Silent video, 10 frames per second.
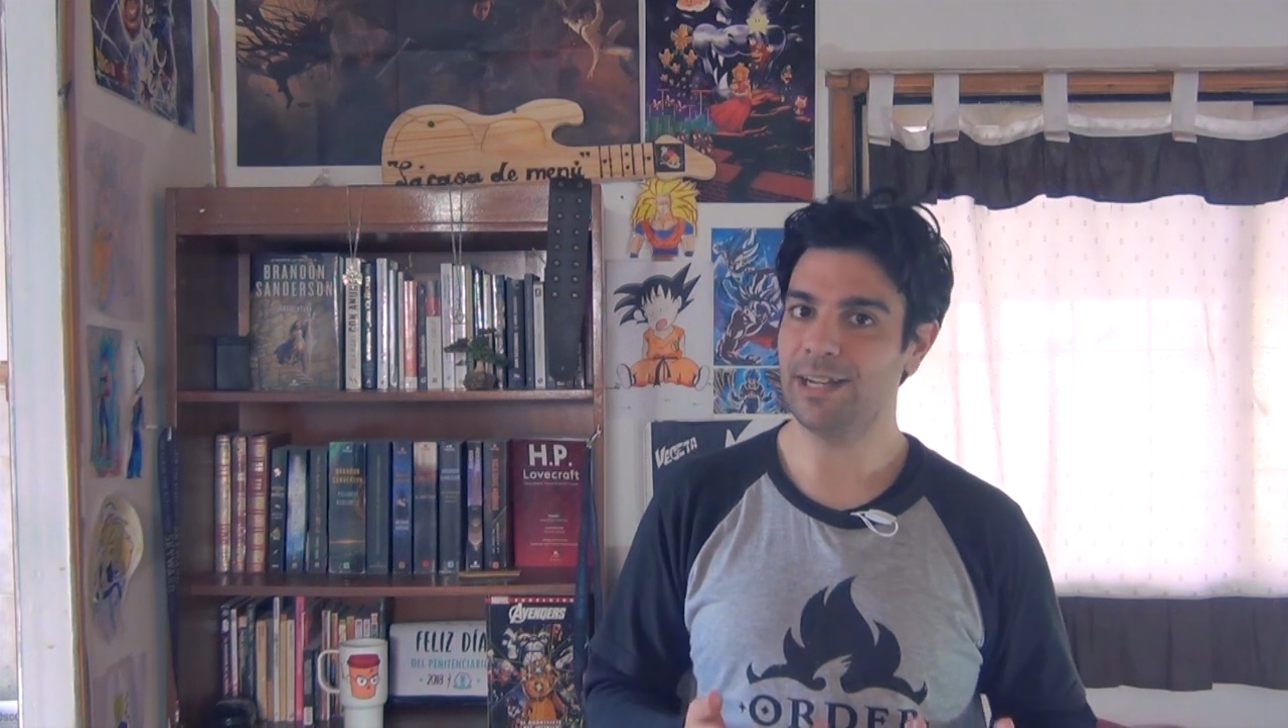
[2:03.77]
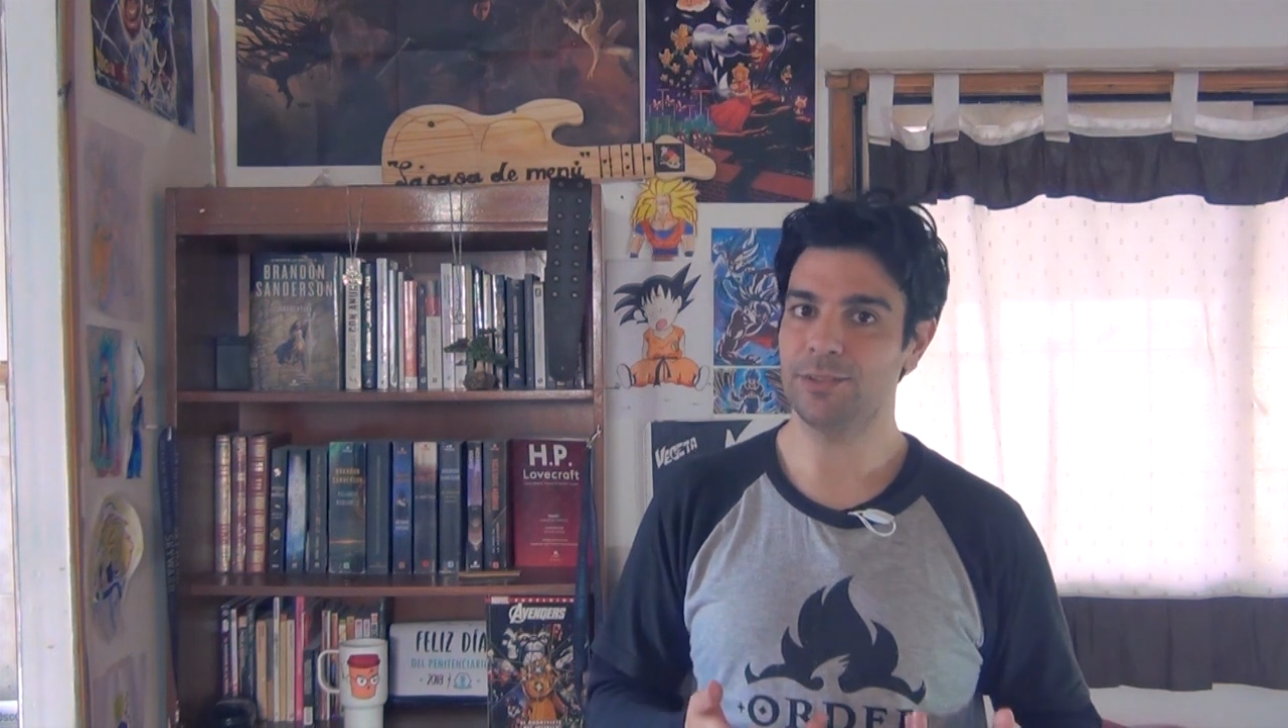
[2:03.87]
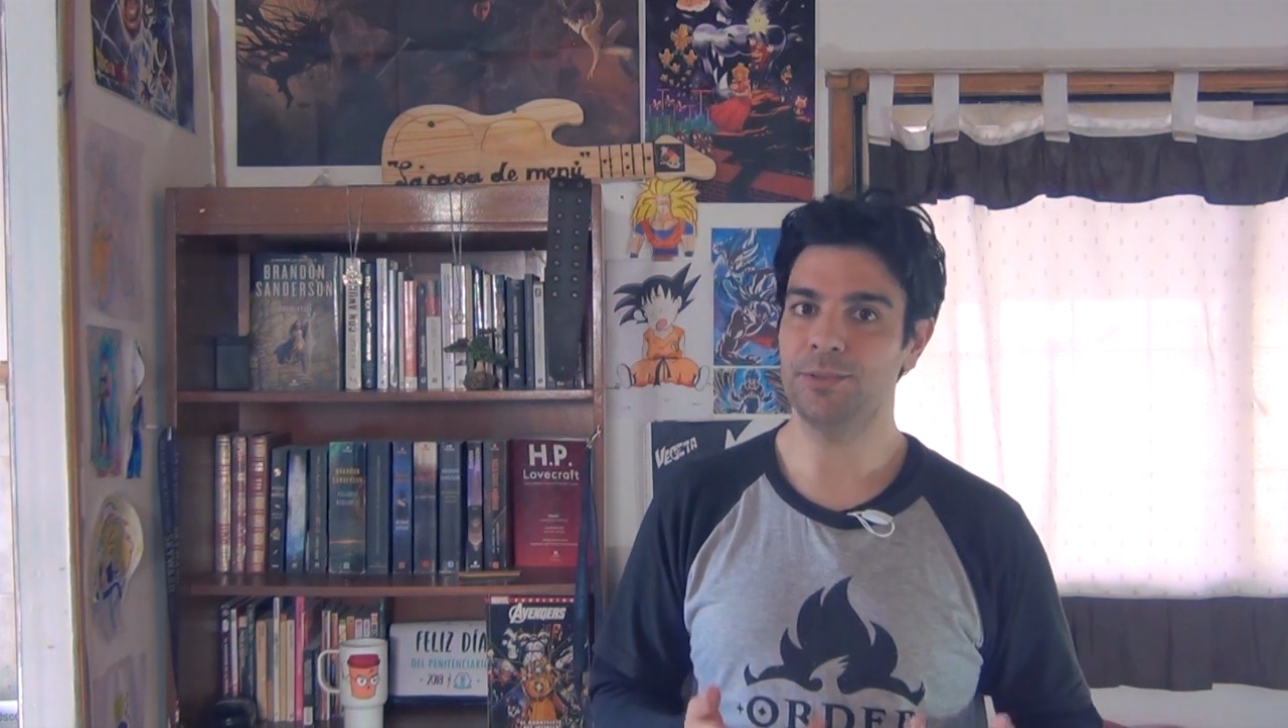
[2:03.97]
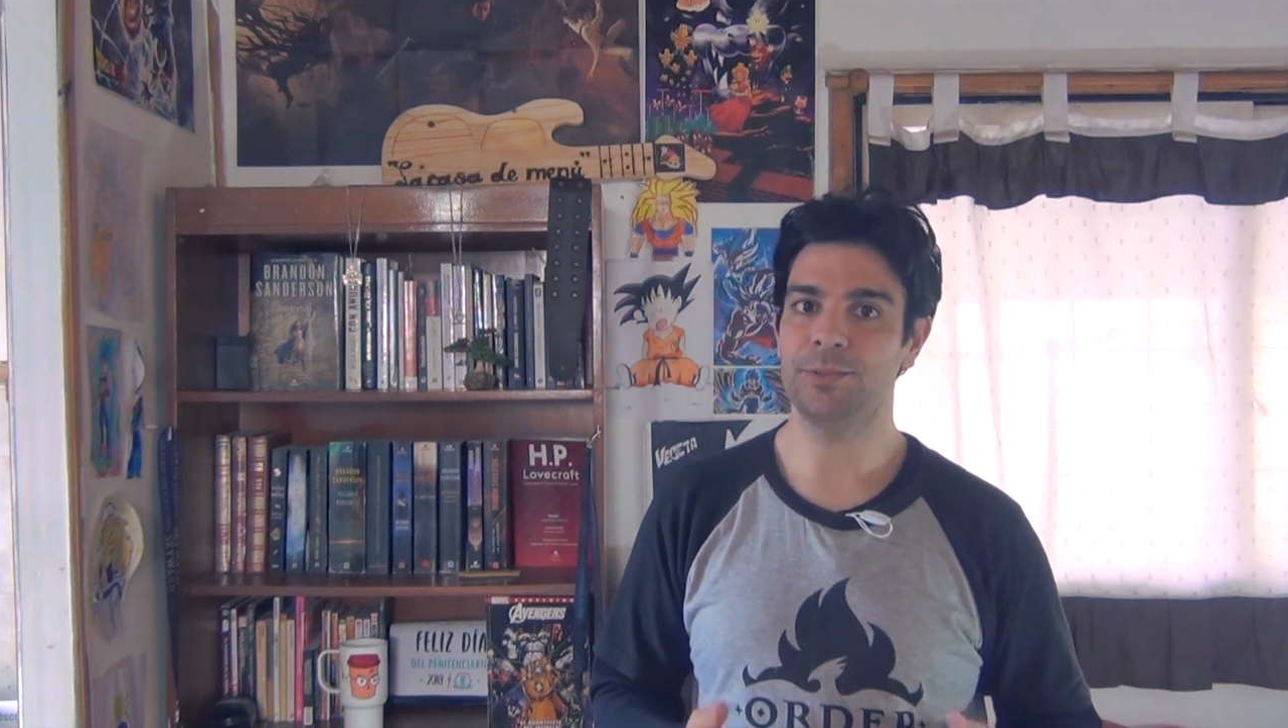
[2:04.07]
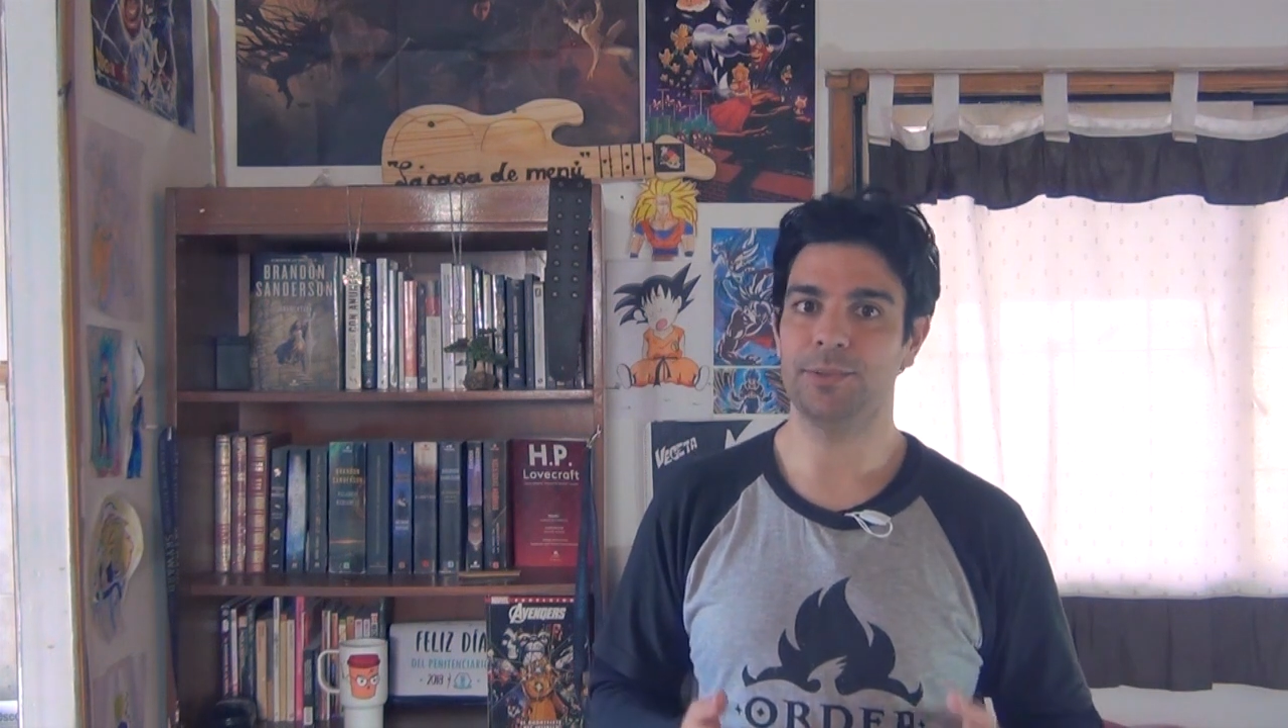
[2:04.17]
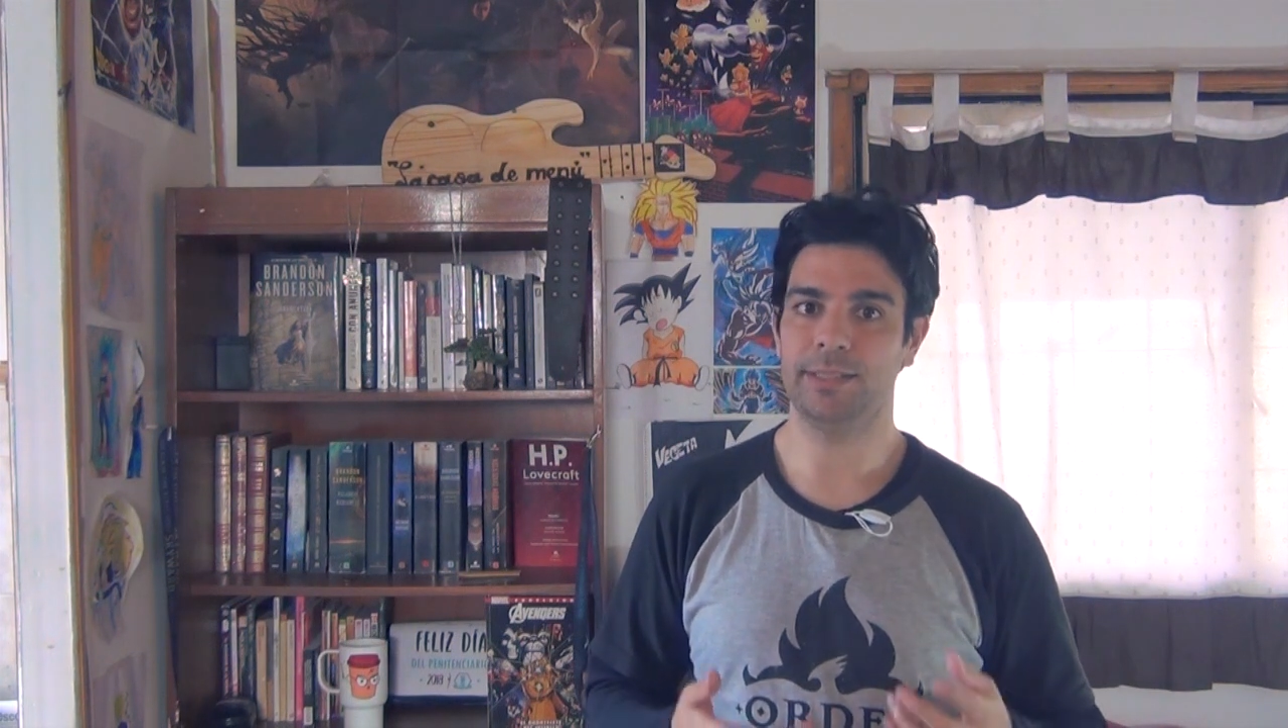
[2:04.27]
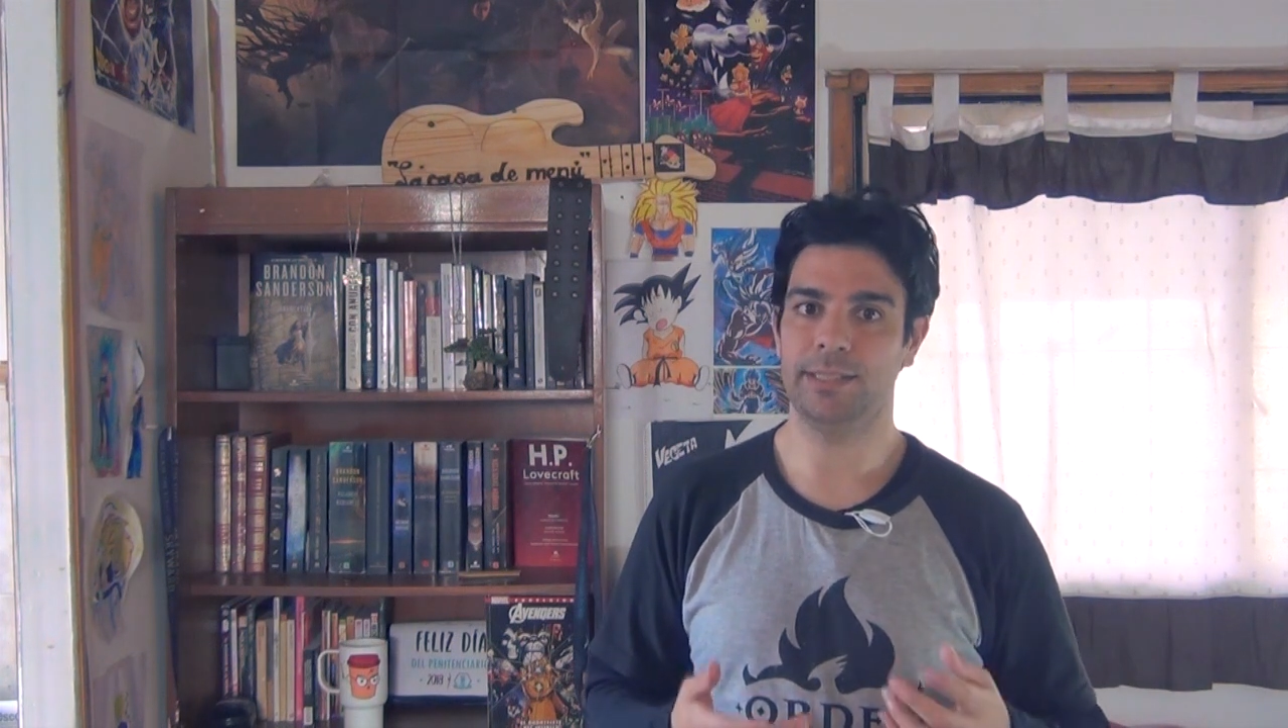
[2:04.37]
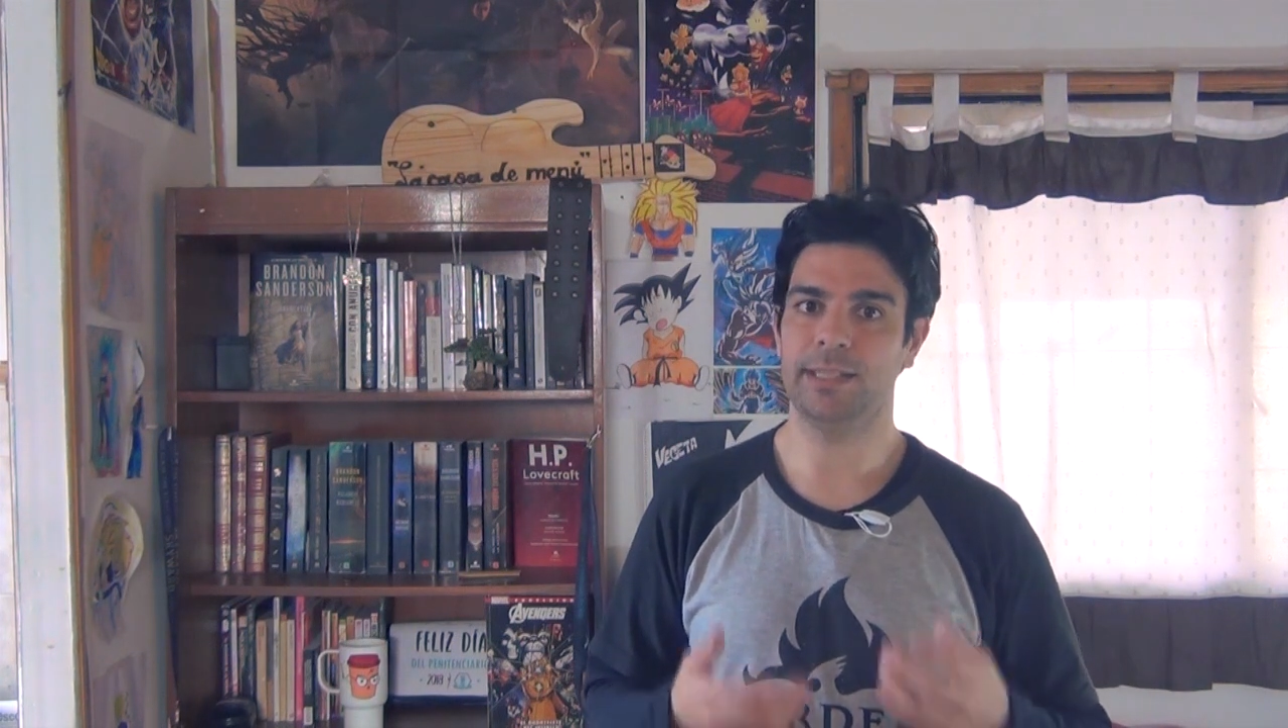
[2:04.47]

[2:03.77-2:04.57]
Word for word: largo